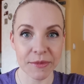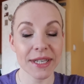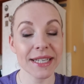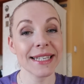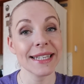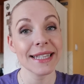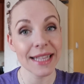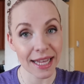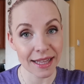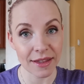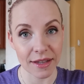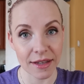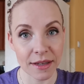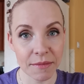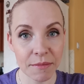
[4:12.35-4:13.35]

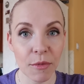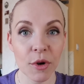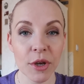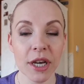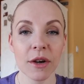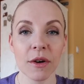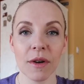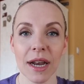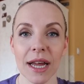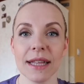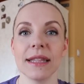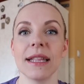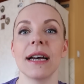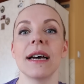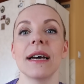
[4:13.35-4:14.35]
Niestety moje
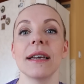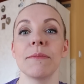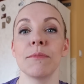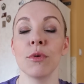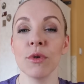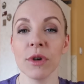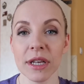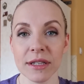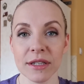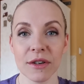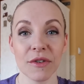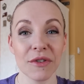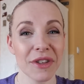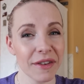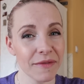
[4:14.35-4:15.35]
kolana póki
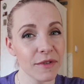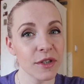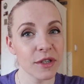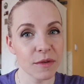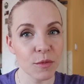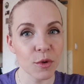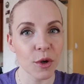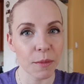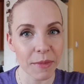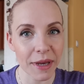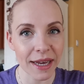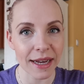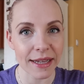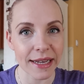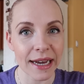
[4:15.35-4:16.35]
co nie wytrzymują
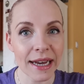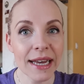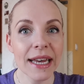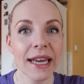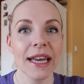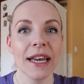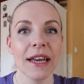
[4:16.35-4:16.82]
biegania.